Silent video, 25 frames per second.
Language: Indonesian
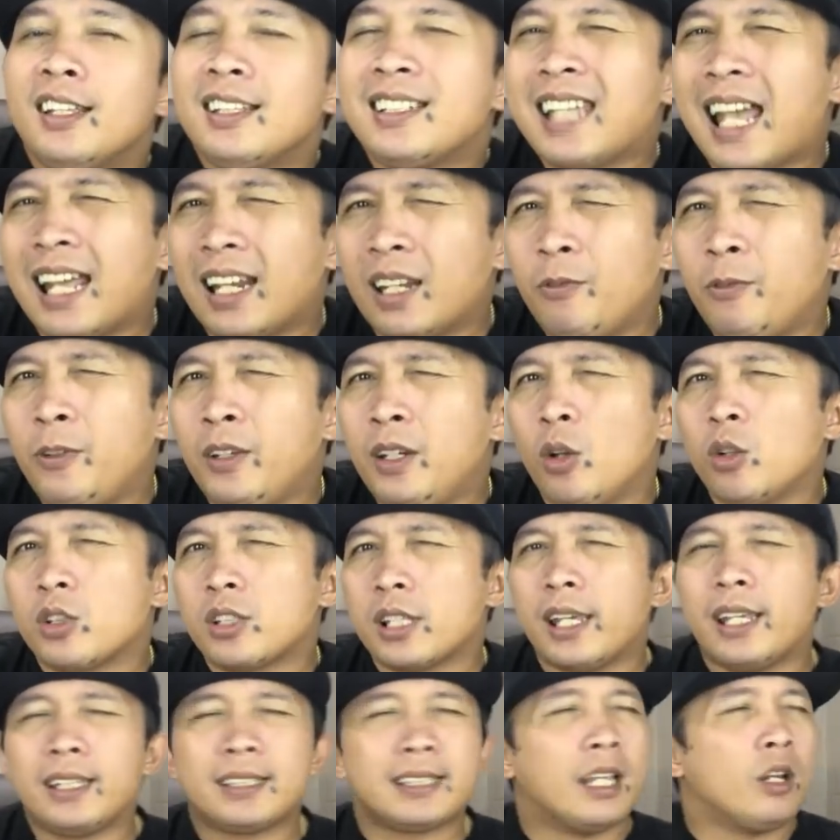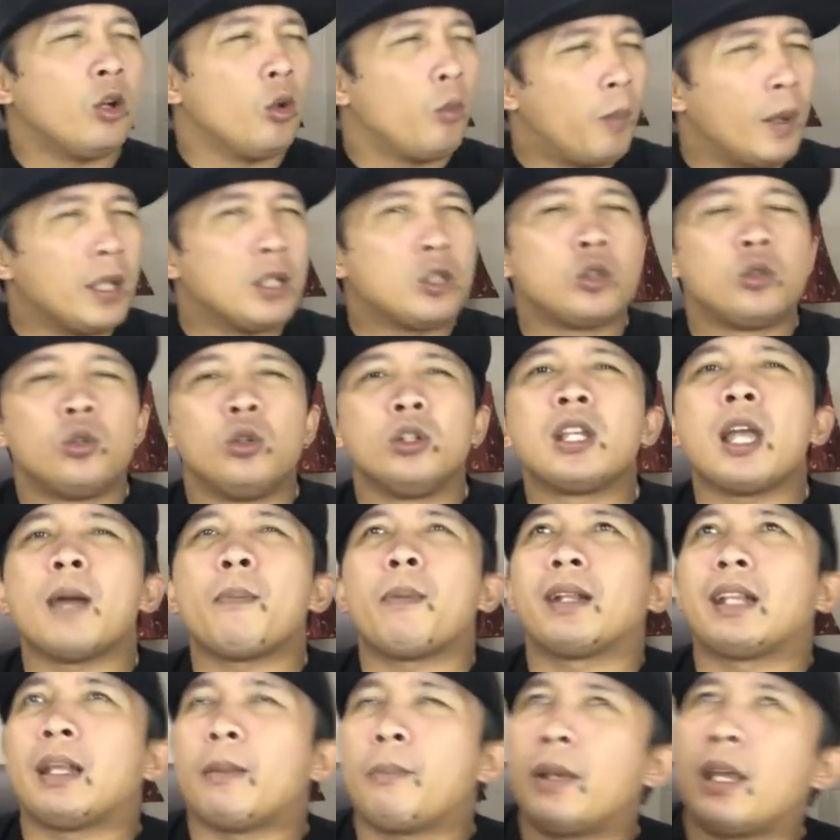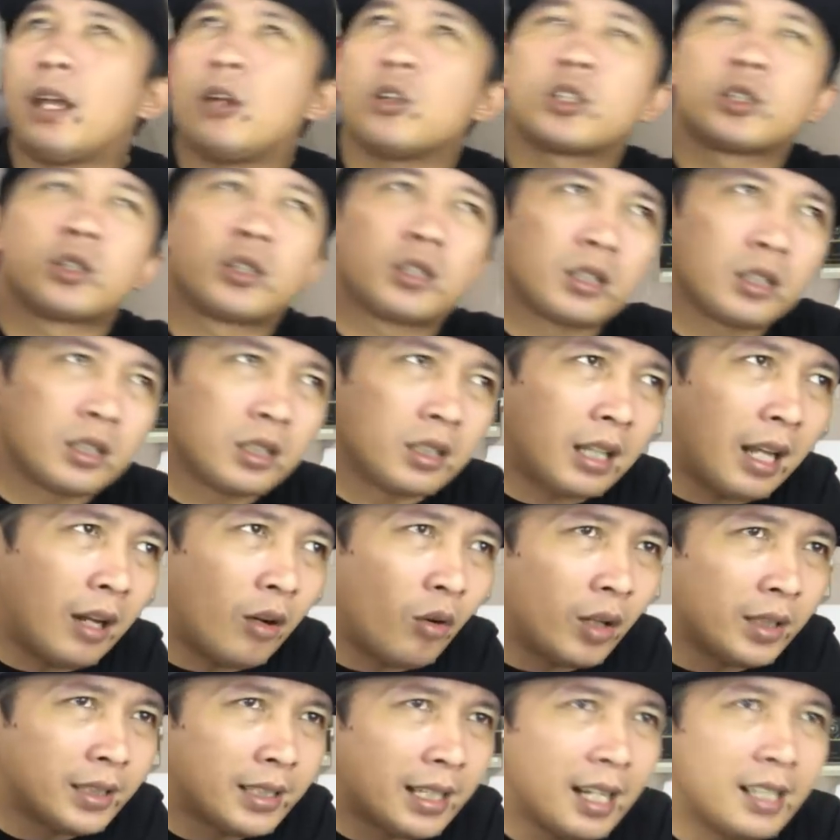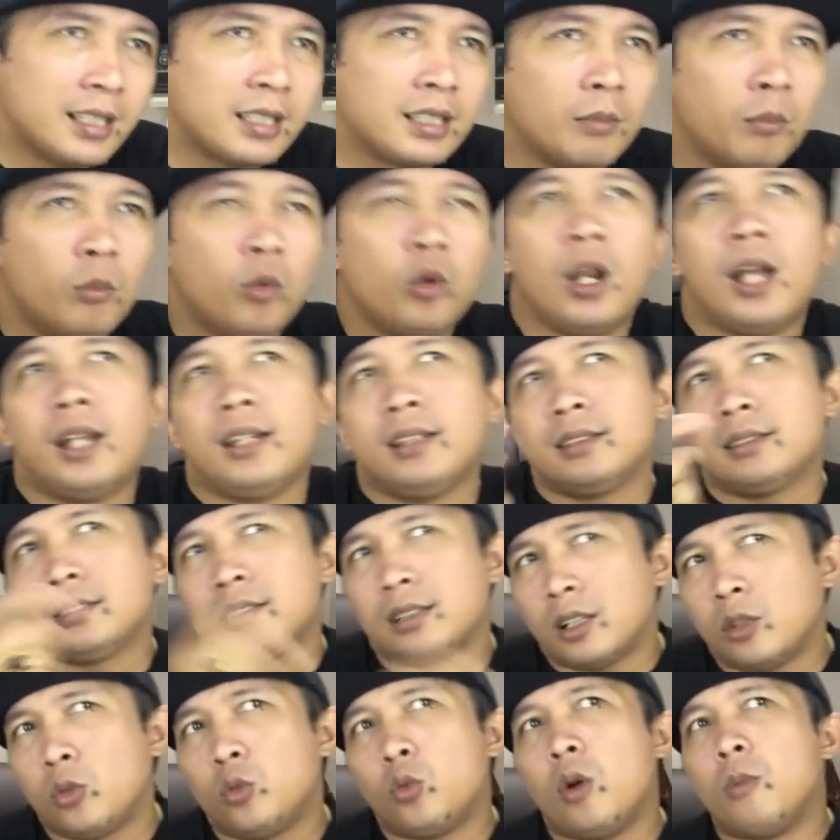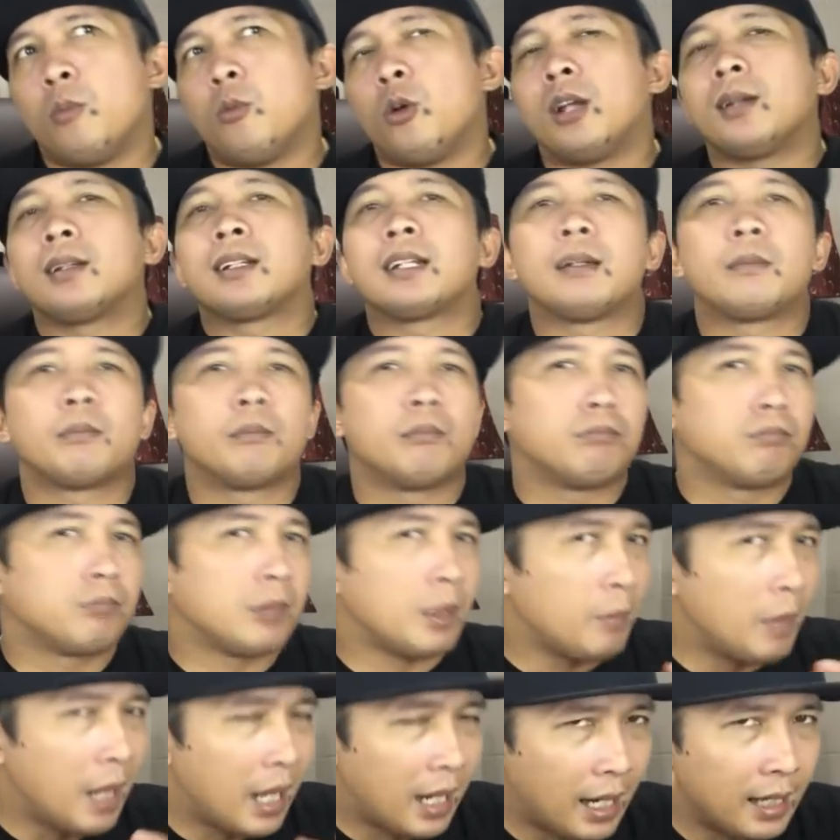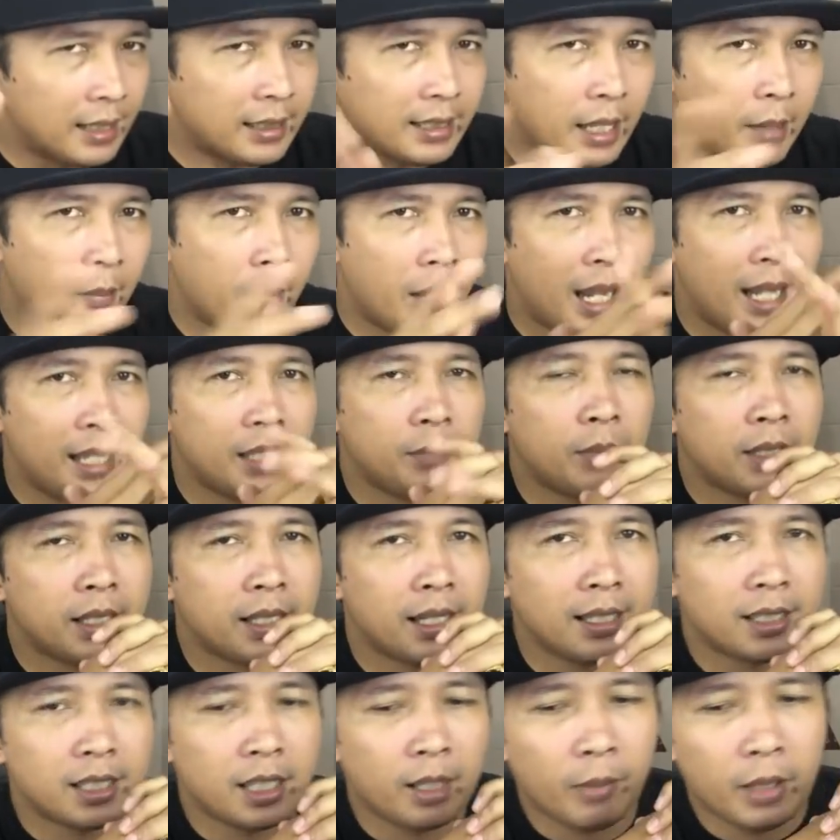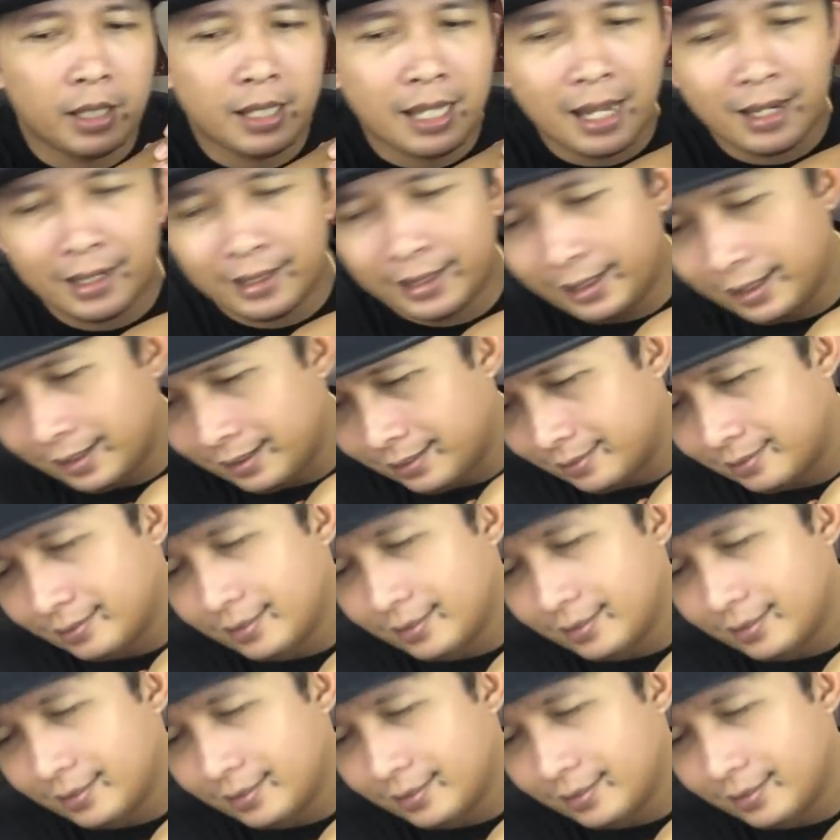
cari video saya. Saya lupa judulnya apa, tapi kalau kalau masalah sebulan ke dua bulan ke, ke belakang saya bahas masalah sleeping giant.